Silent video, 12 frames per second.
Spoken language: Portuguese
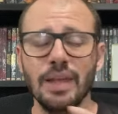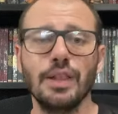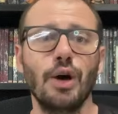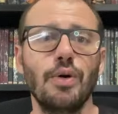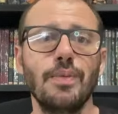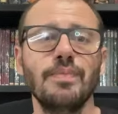
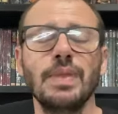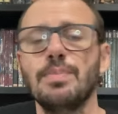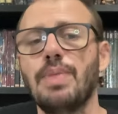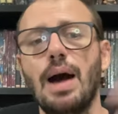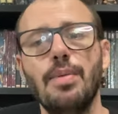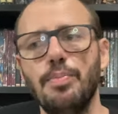Então,
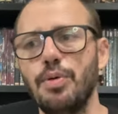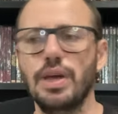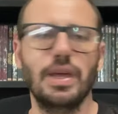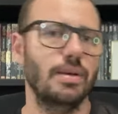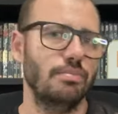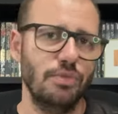Barba, por
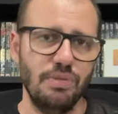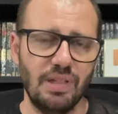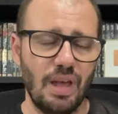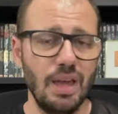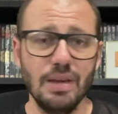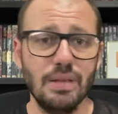quê? Não
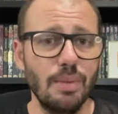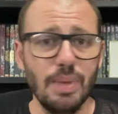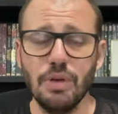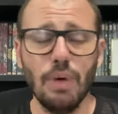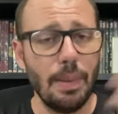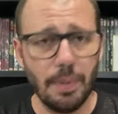sei,
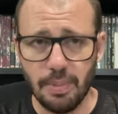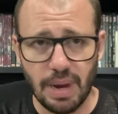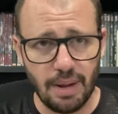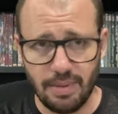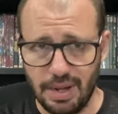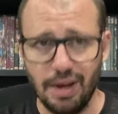também não é
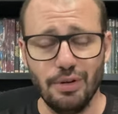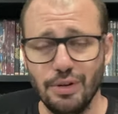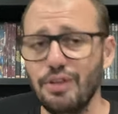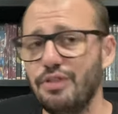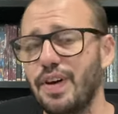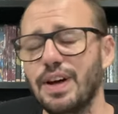problema, cara, é o que eu
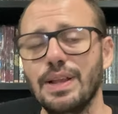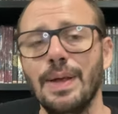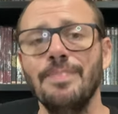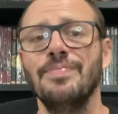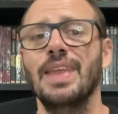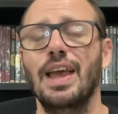tô te falando.
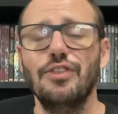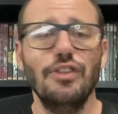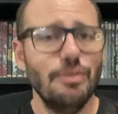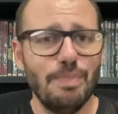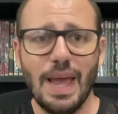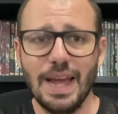A
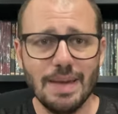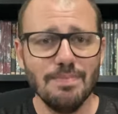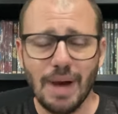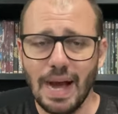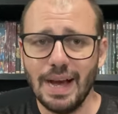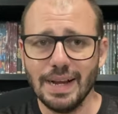gente pega,
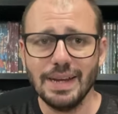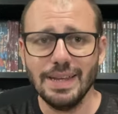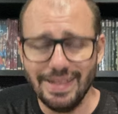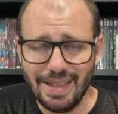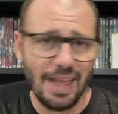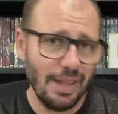embarca,
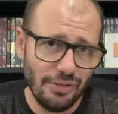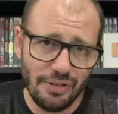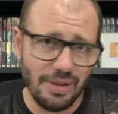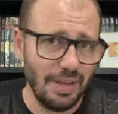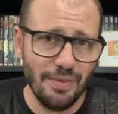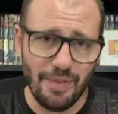
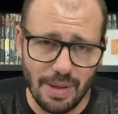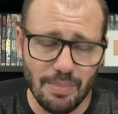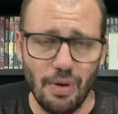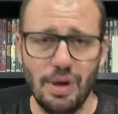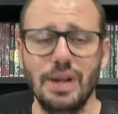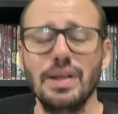entende e vai
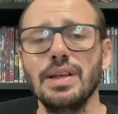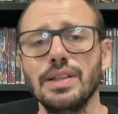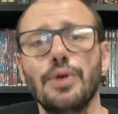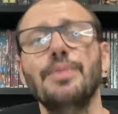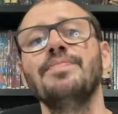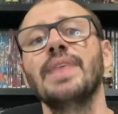embora.
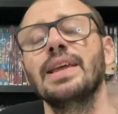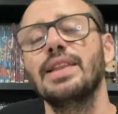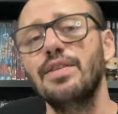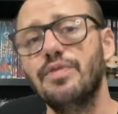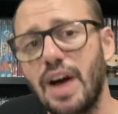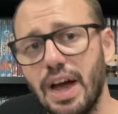Então,
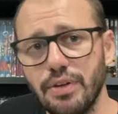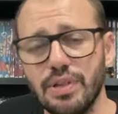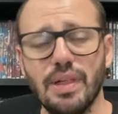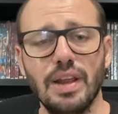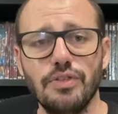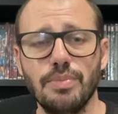tem vários
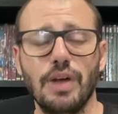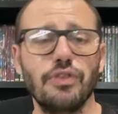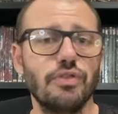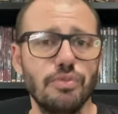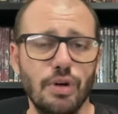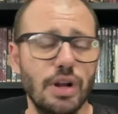seres
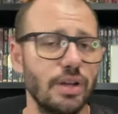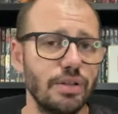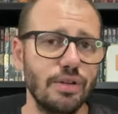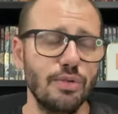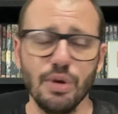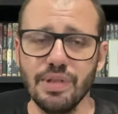mágicos
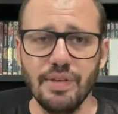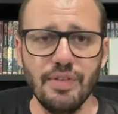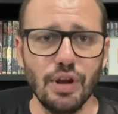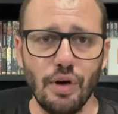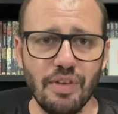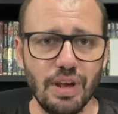morando, inclusive em
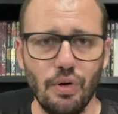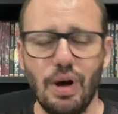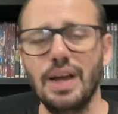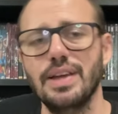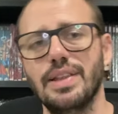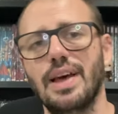Nova
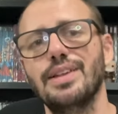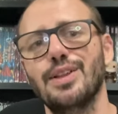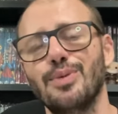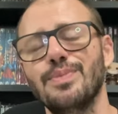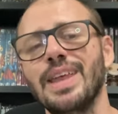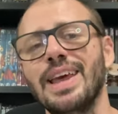York, tá?
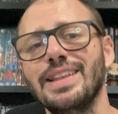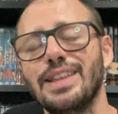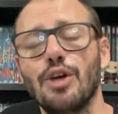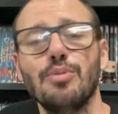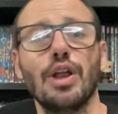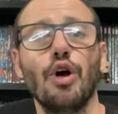Então,
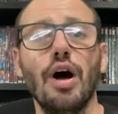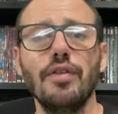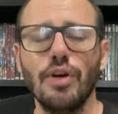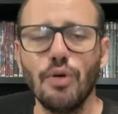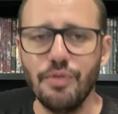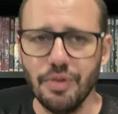tem uma
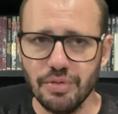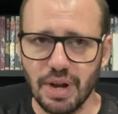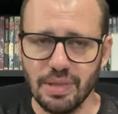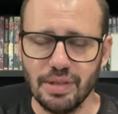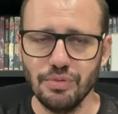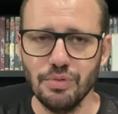nova
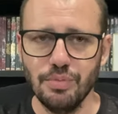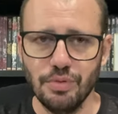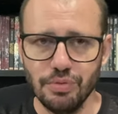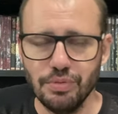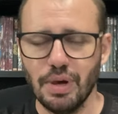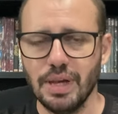configuração do
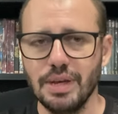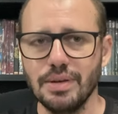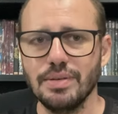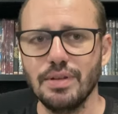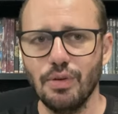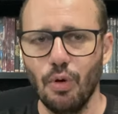mundo
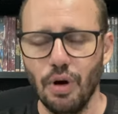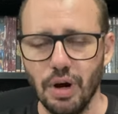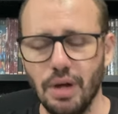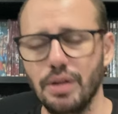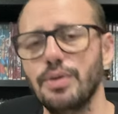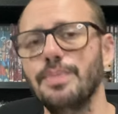aí
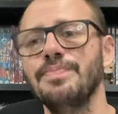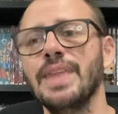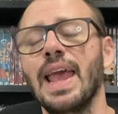rolando.